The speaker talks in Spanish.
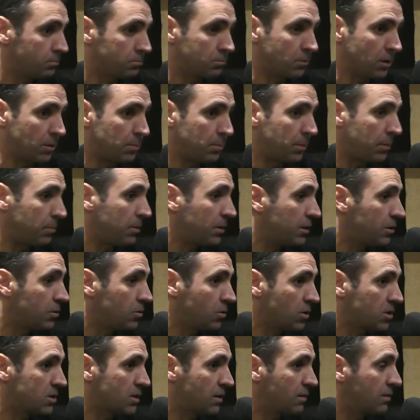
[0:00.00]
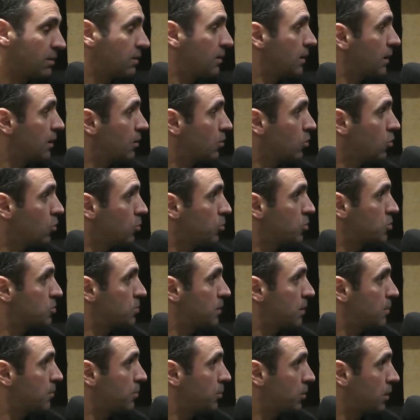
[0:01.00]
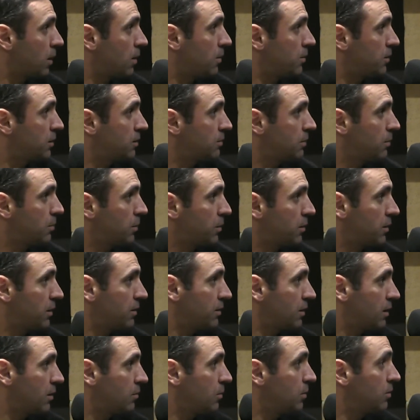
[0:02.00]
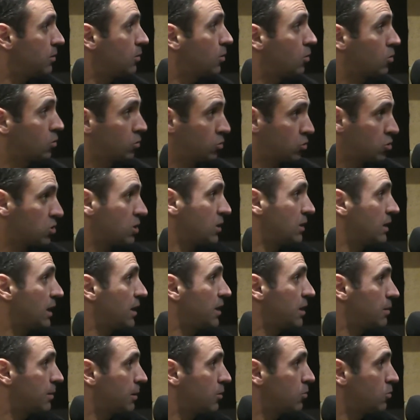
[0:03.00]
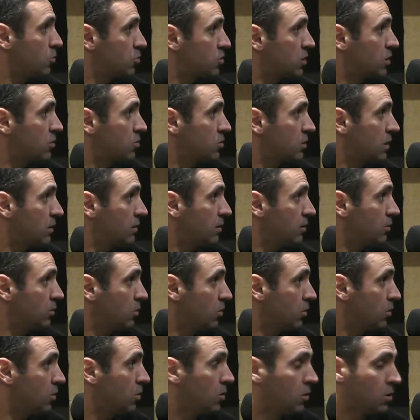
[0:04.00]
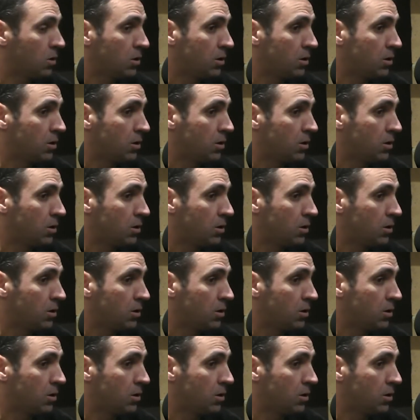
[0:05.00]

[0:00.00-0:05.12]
el primer niño que se acerque al club pues probablemente va a empezar a andar en bici con otros que ya llevan unos años haciéndolo